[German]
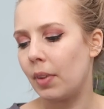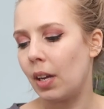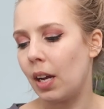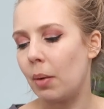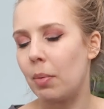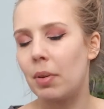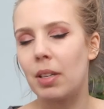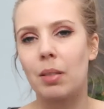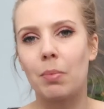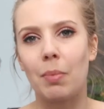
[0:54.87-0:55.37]

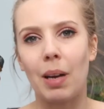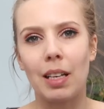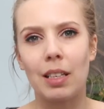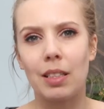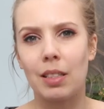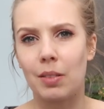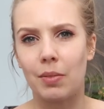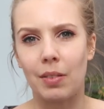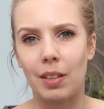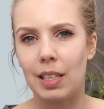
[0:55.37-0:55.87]
Aber ich
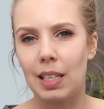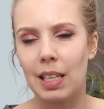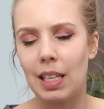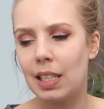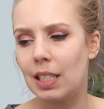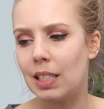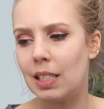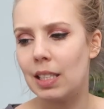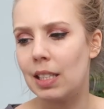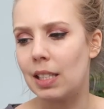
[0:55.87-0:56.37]
meine, es war
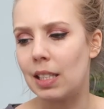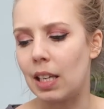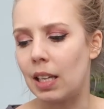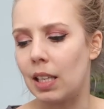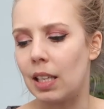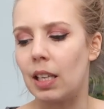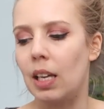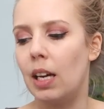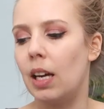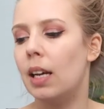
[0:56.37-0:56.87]
nicht dieser
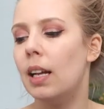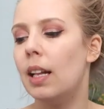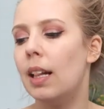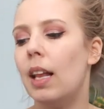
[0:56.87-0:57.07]
hier.